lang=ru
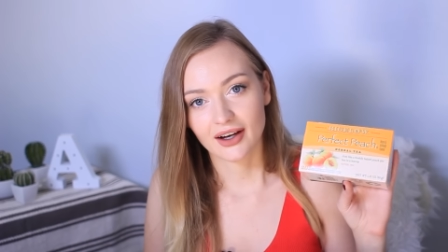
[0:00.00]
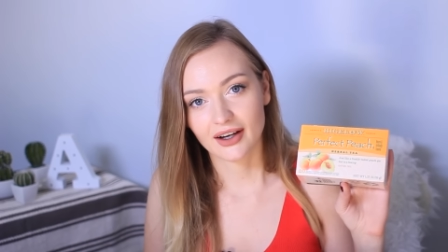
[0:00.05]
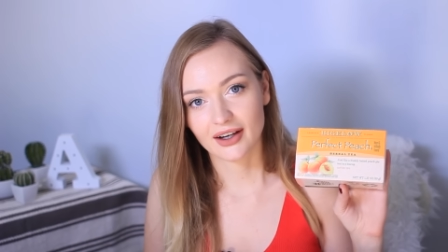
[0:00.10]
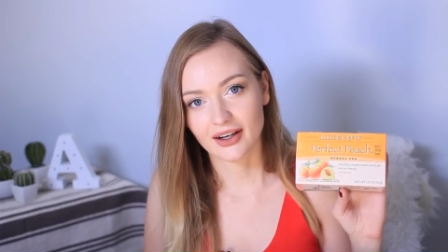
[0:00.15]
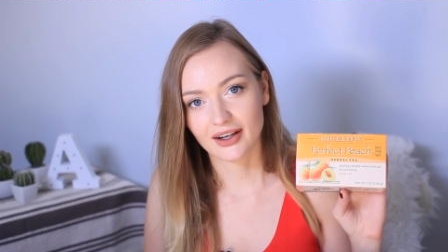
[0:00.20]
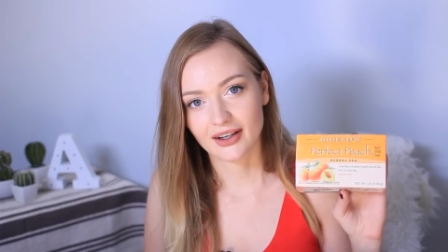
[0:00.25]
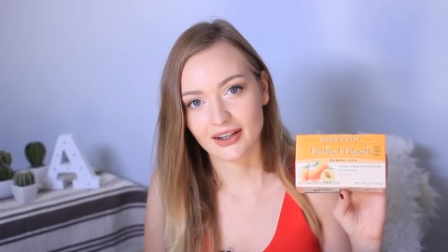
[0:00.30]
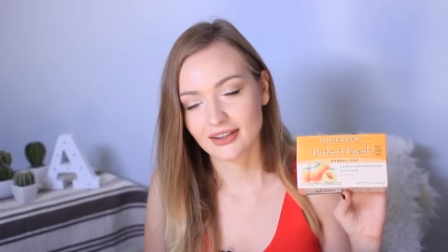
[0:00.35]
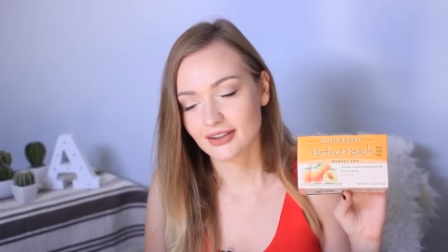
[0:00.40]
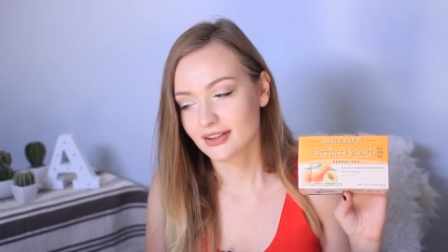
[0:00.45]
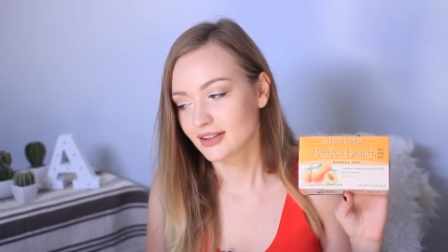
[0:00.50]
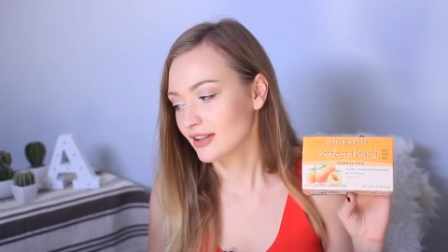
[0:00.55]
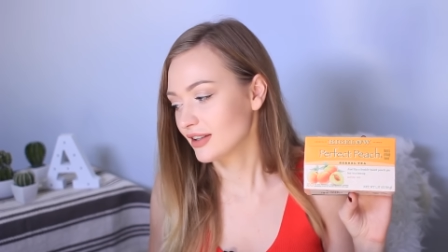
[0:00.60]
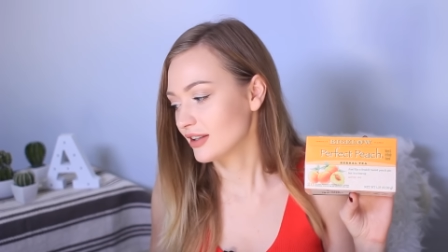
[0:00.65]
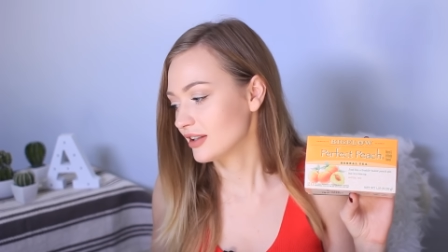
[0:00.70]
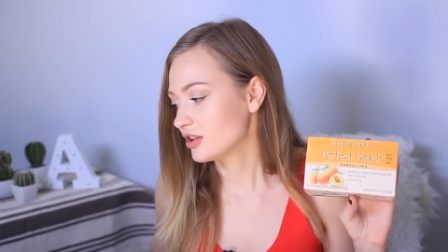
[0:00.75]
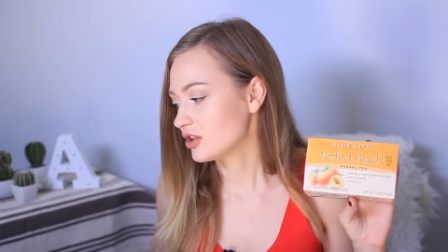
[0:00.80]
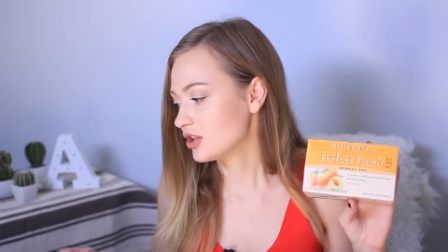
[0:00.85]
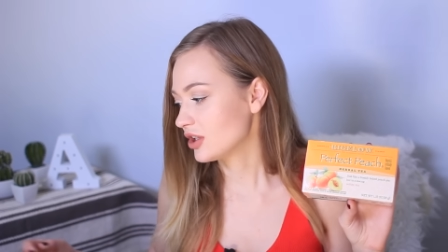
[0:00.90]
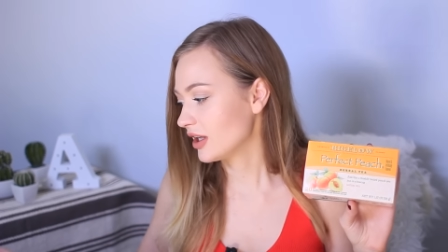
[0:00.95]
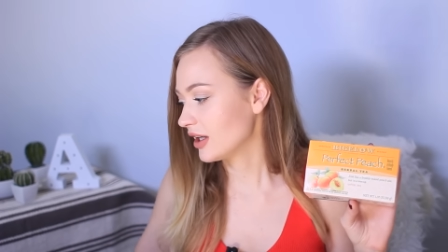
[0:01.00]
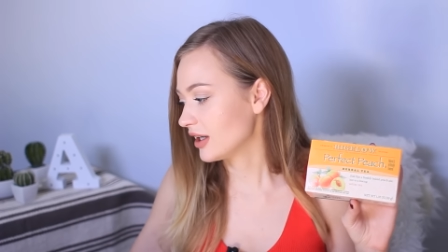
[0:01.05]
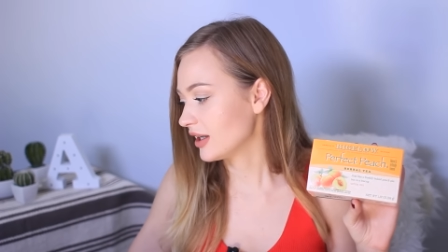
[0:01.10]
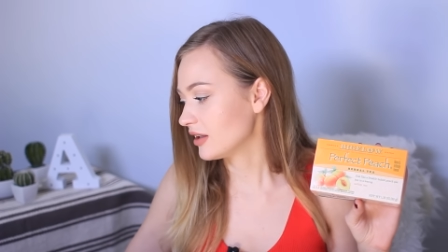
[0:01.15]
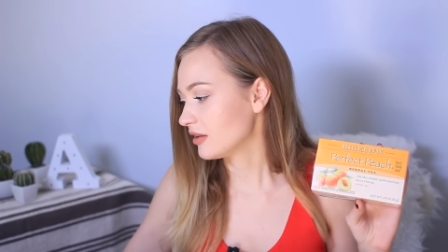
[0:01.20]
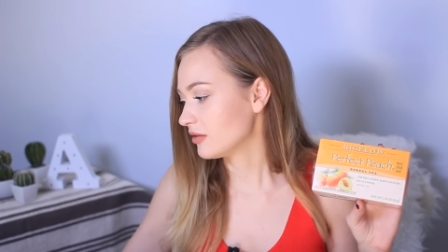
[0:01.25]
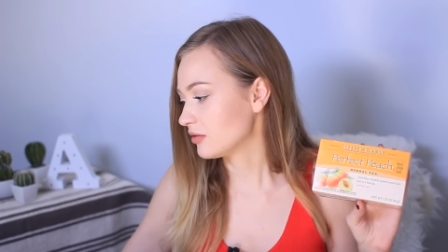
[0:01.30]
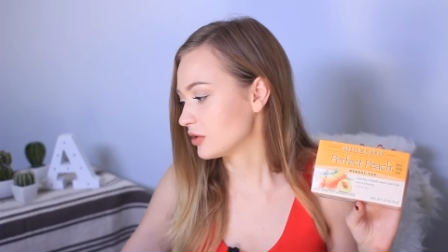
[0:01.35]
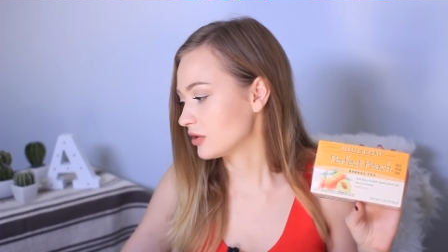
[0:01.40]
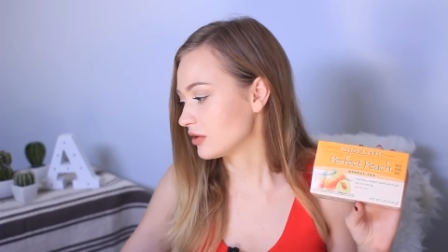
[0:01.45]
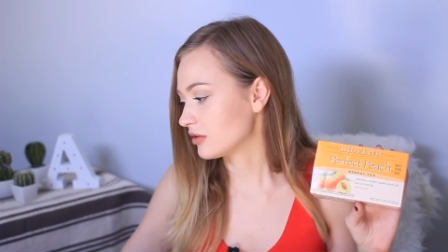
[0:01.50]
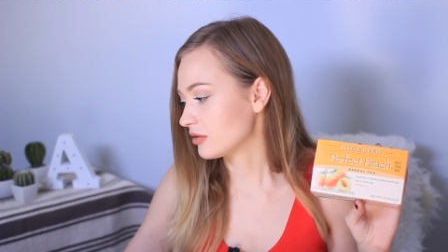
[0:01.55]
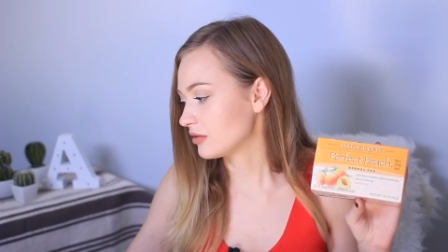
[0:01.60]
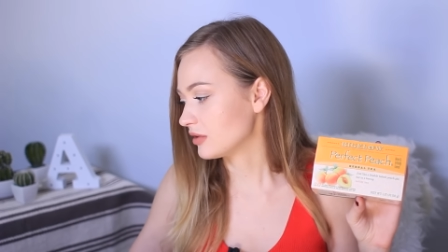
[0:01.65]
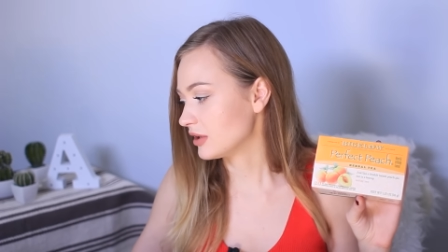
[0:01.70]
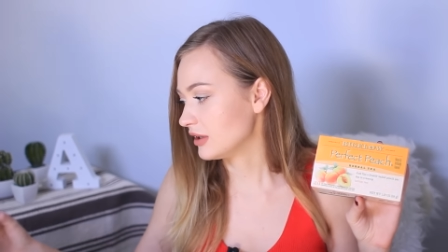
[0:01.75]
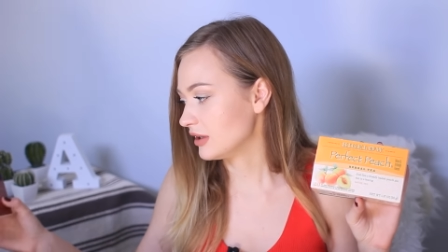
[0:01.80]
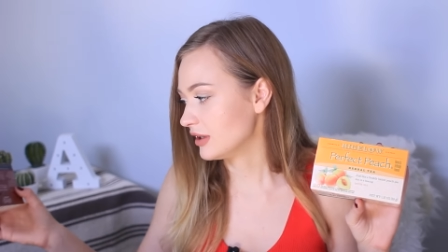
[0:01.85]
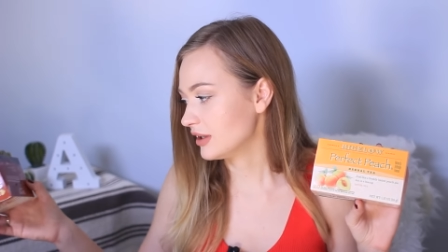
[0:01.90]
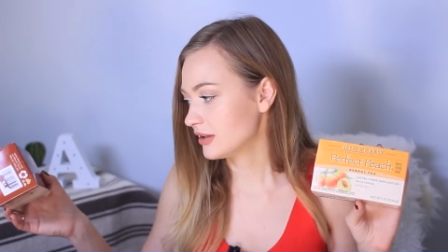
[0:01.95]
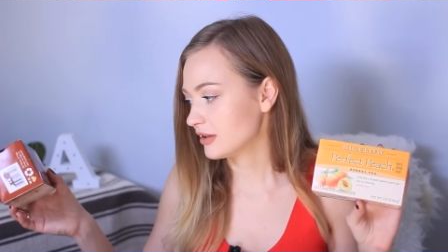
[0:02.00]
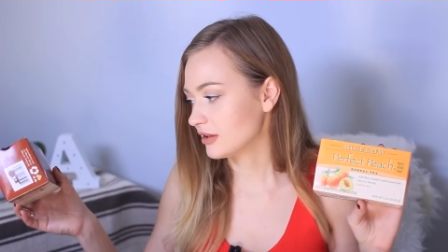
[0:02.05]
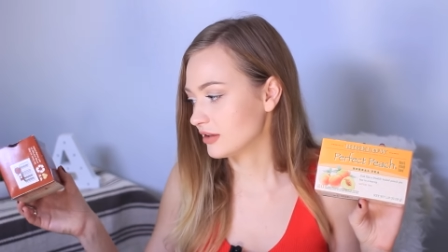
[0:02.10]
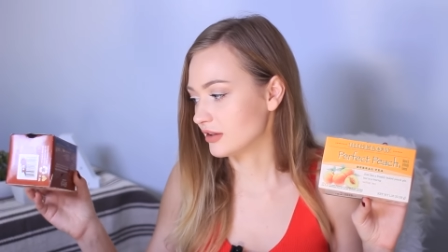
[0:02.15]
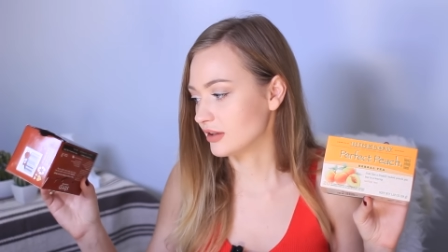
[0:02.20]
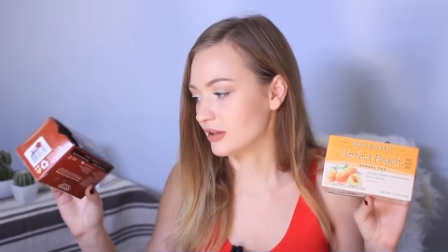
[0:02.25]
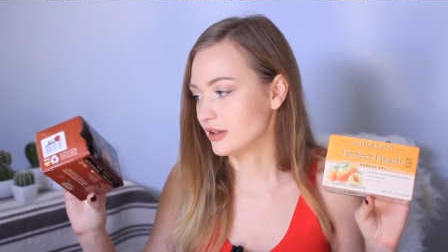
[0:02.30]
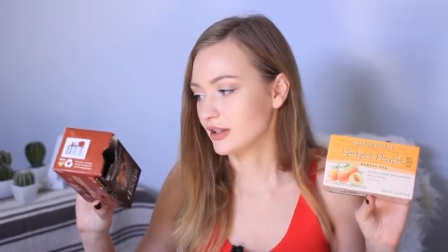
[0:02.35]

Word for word: А, это чай вот и этот,